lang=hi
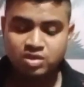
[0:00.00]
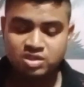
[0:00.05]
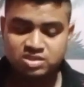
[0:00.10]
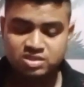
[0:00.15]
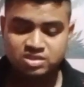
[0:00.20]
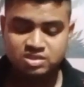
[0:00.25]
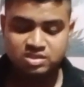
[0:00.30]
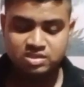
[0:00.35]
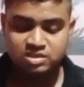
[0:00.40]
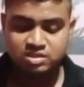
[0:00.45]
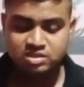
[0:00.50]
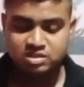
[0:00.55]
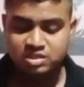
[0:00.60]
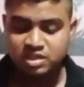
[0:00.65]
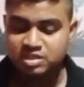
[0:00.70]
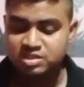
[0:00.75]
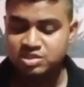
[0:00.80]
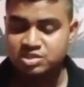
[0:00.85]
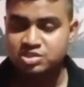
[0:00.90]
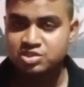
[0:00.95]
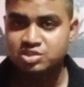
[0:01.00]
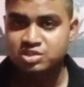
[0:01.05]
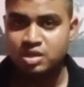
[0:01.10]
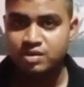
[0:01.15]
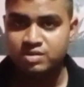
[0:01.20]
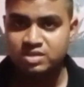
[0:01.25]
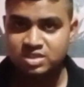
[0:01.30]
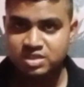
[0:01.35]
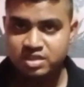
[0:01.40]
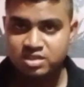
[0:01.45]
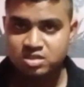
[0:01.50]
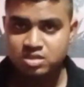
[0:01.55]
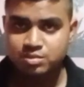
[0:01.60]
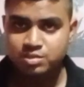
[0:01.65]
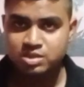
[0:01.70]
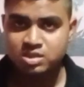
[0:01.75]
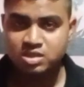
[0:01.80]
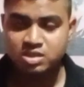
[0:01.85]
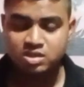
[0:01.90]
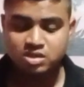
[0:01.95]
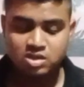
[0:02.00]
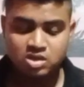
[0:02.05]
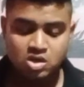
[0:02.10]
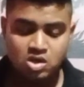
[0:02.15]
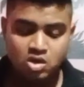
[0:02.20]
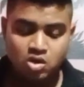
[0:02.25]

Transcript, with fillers: वन सिक्सटी सेवन सेंटीमीटर